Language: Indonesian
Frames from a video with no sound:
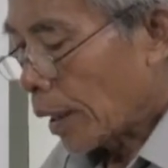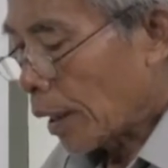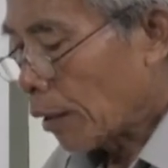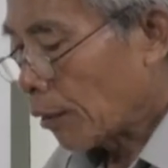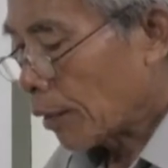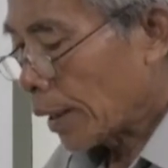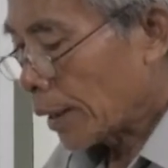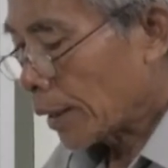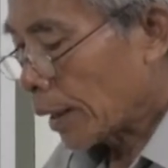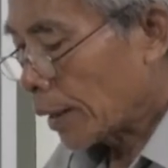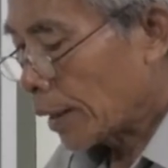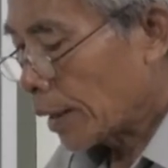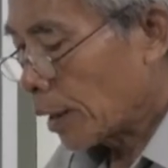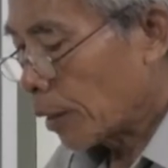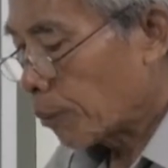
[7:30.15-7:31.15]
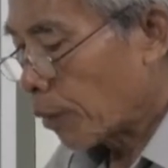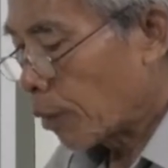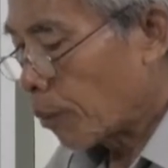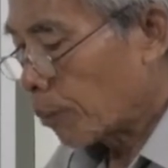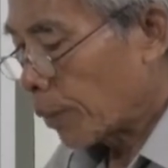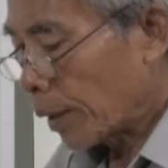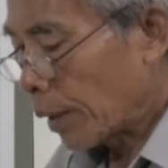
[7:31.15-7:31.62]
kalau orang tadi ini
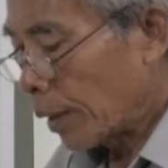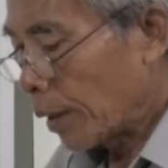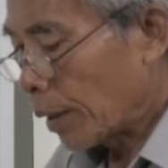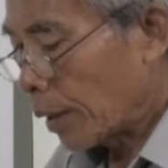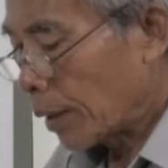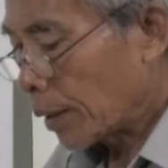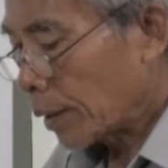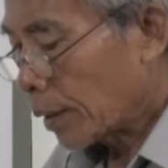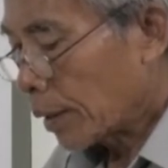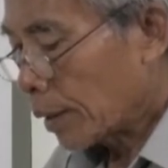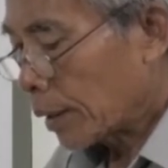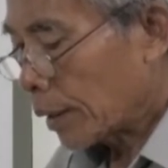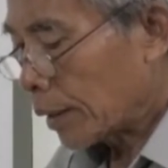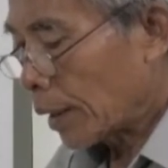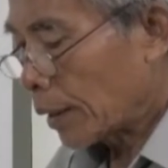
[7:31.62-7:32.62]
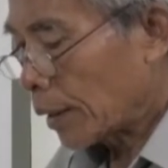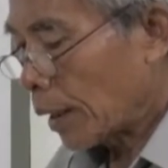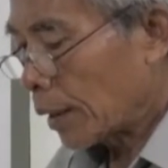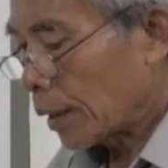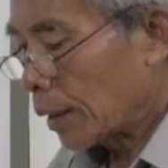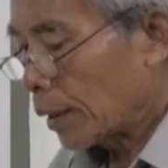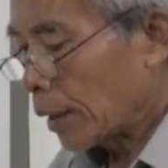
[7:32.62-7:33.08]
belum pernah
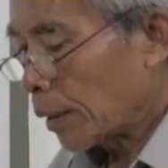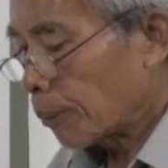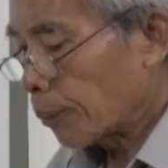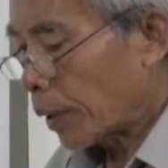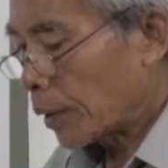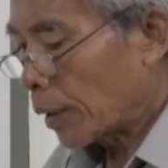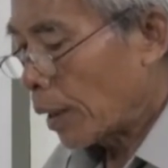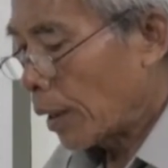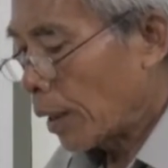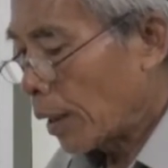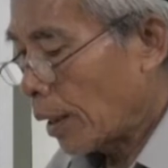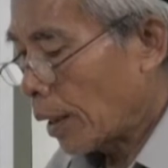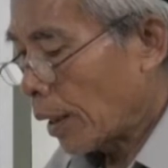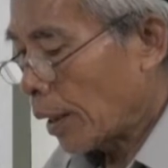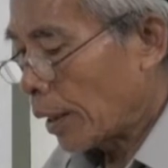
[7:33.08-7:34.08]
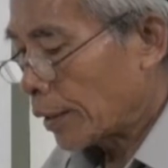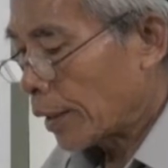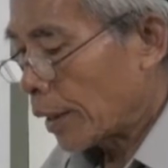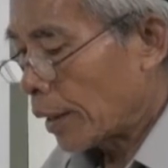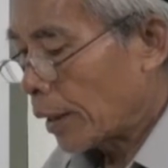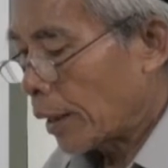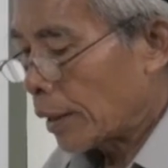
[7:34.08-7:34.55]
kedatangan daripada
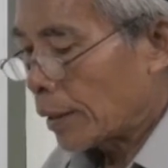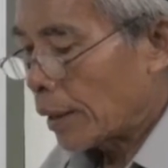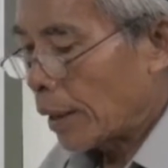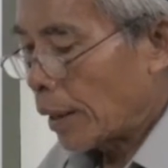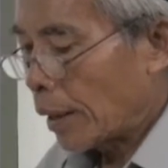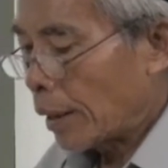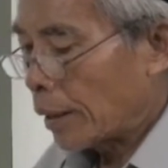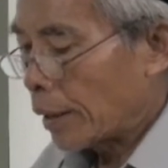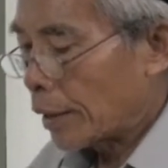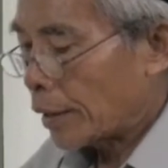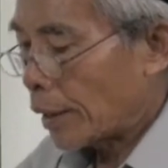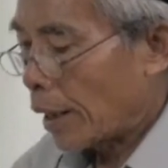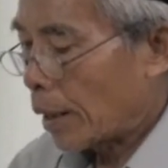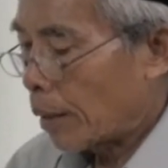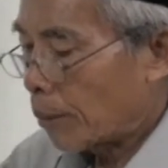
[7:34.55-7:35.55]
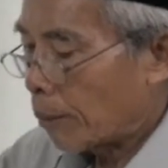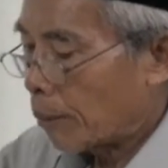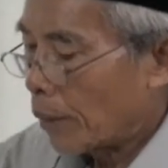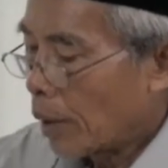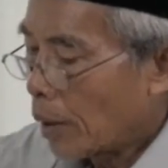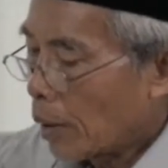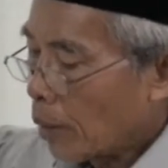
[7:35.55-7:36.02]
ajaran-ajaran
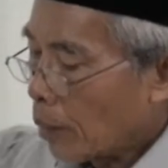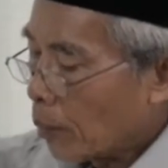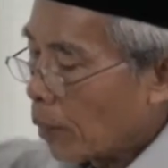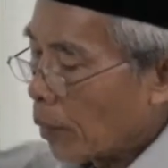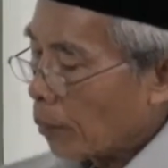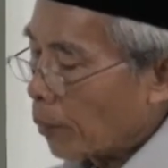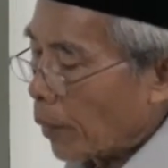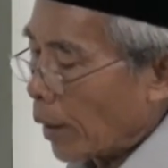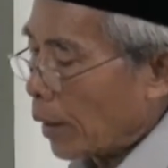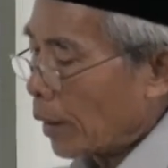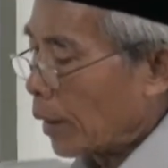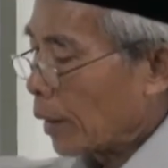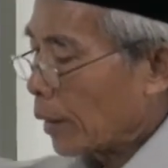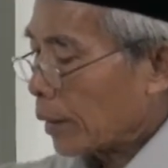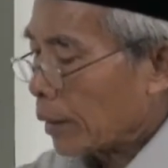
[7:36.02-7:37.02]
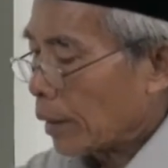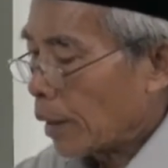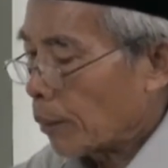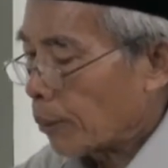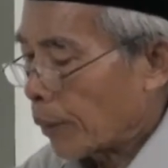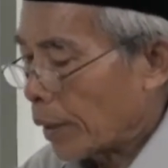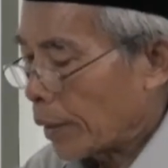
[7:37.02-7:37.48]
Islam baik
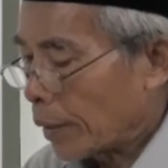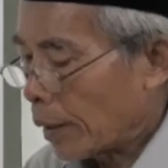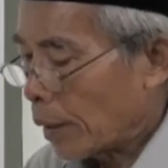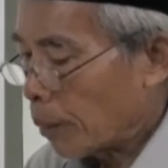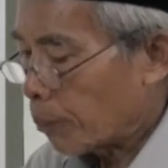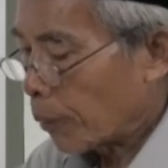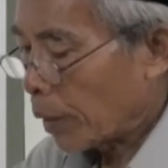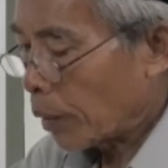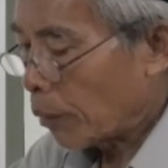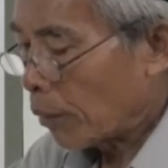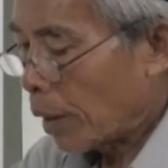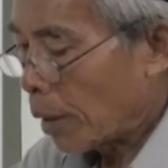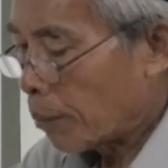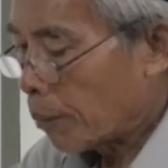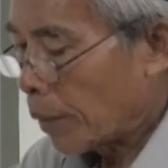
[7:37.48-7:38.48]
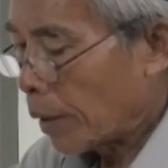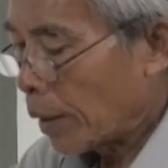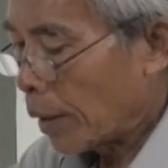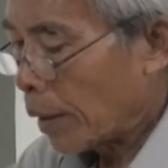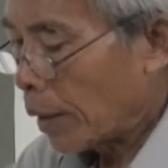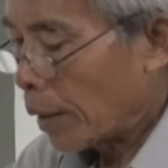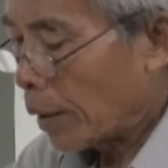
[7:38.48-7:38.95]
daripada para
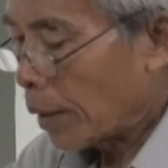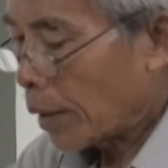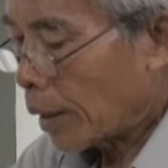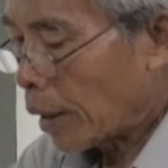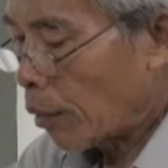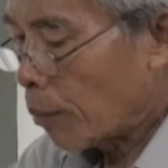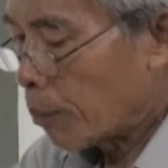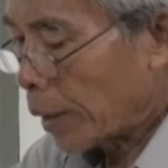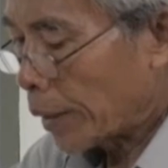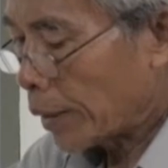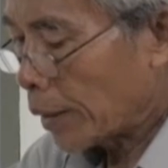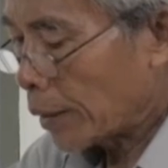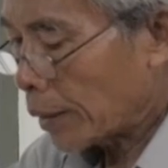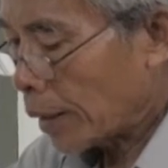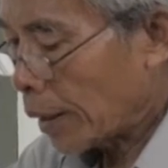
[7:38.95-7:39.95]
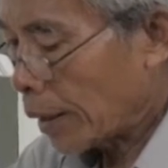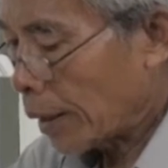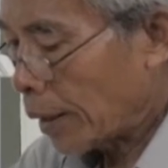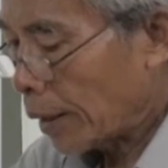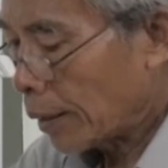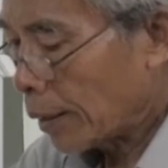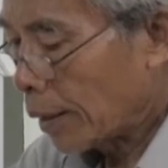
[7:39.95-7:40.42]
ulama kalau masa
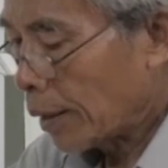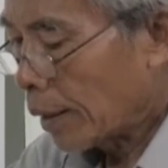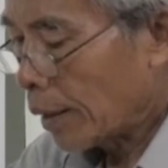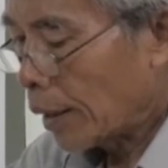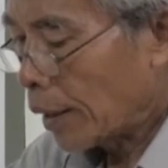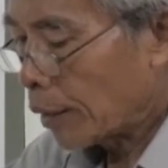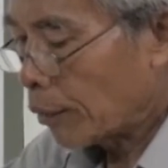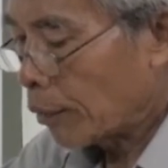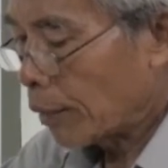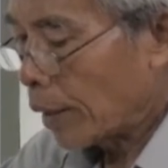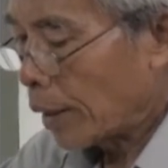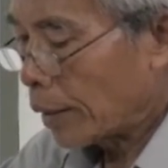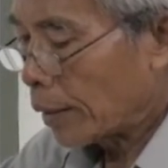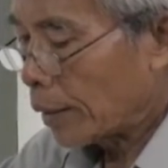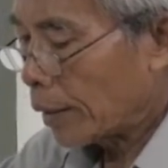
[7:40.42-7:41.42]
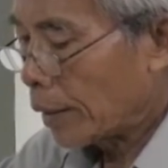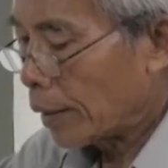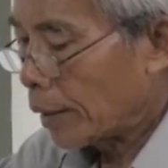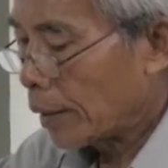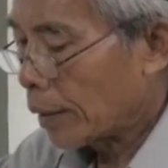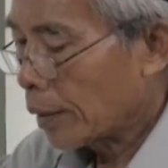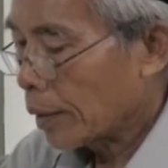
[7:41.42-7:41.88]
sekarang lah itu
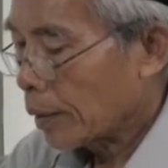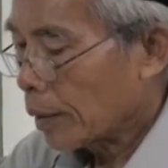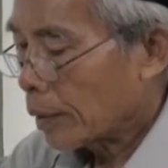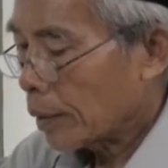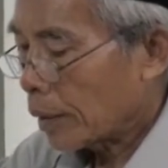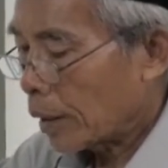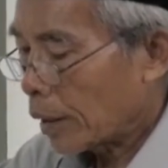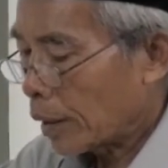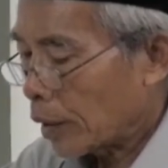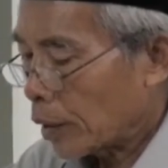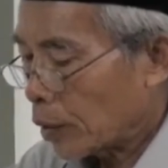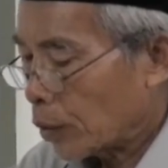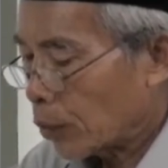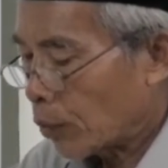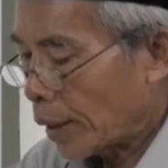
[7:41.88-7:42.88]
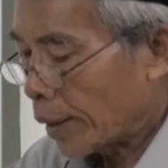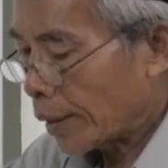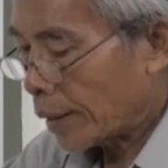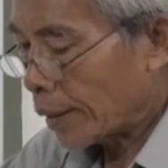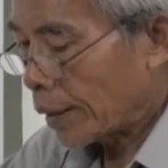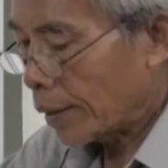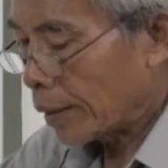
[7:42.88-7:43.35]
nanti
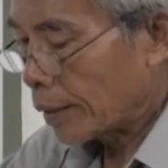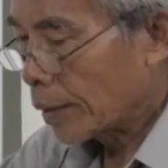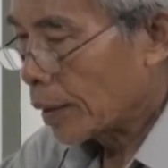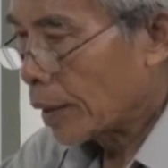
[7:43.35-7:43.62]
terkecualikan